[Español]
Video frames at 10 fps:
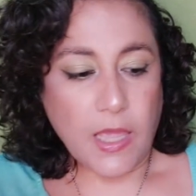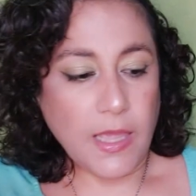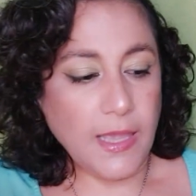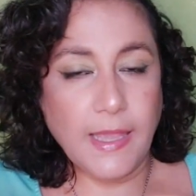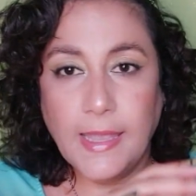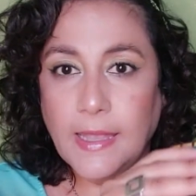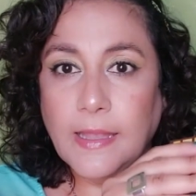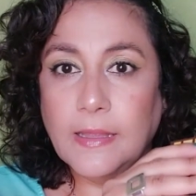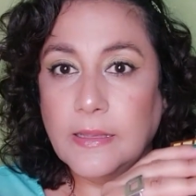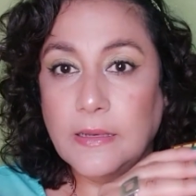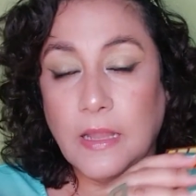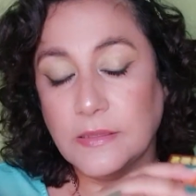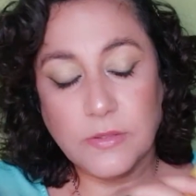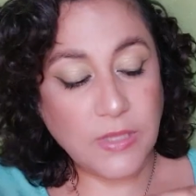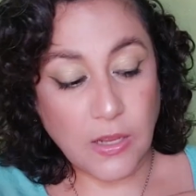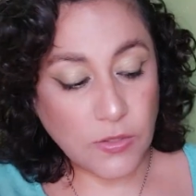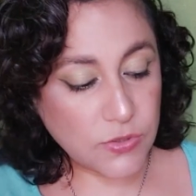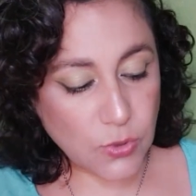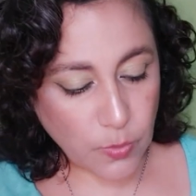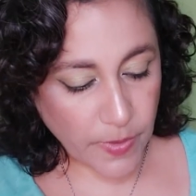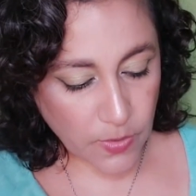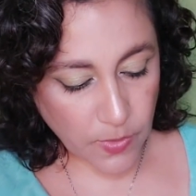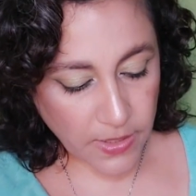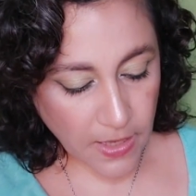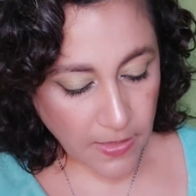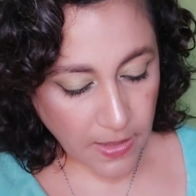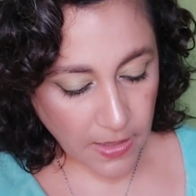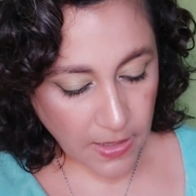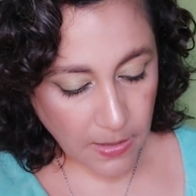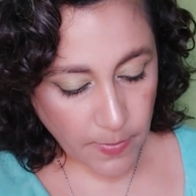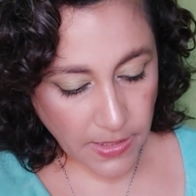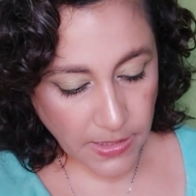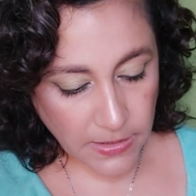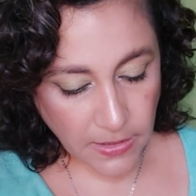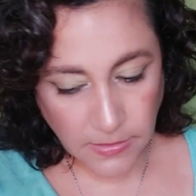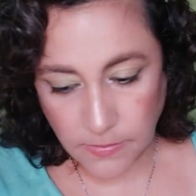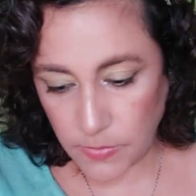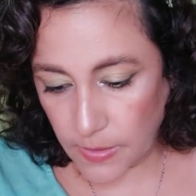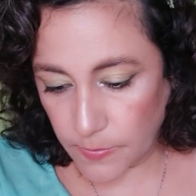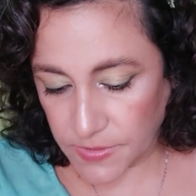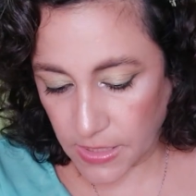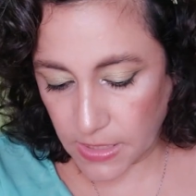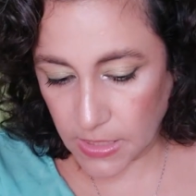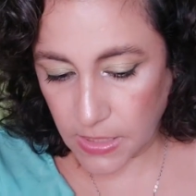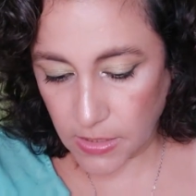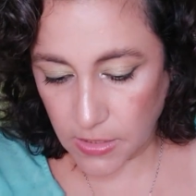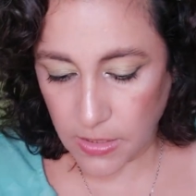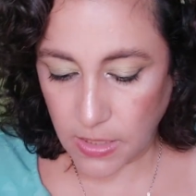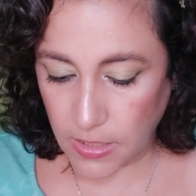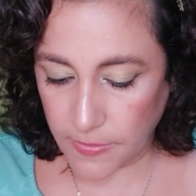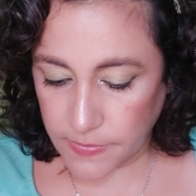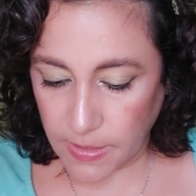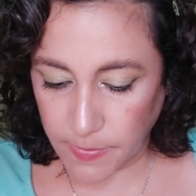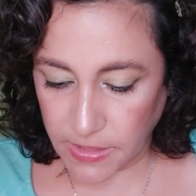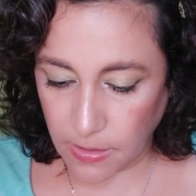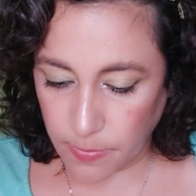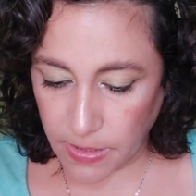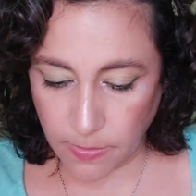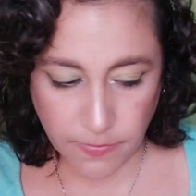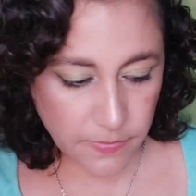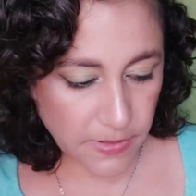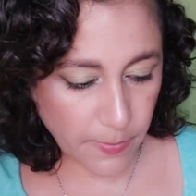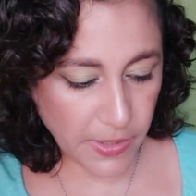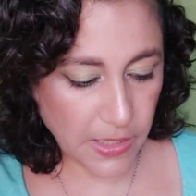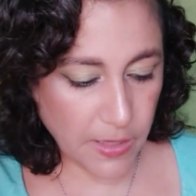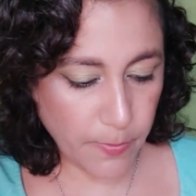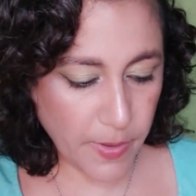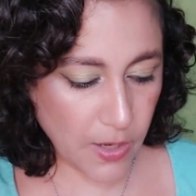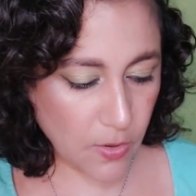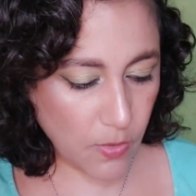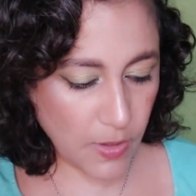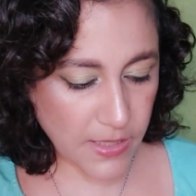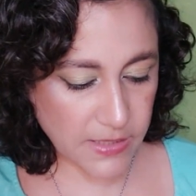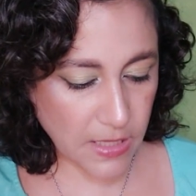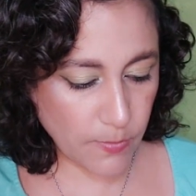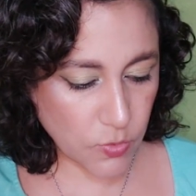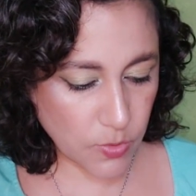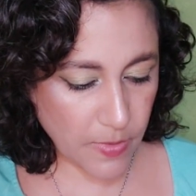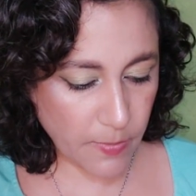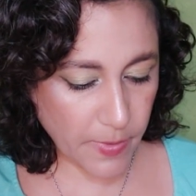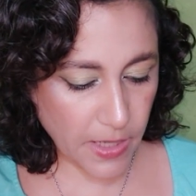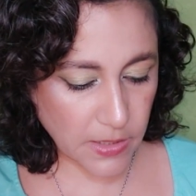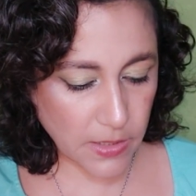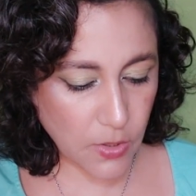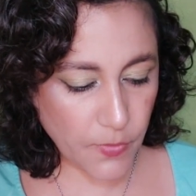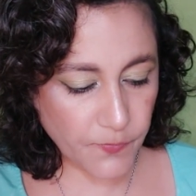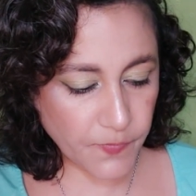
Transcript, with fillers: Y las tengo súper cuidada a la paleta. Vamos a agarrar la tapita para tapar el espejo. Así es mucho más práctico.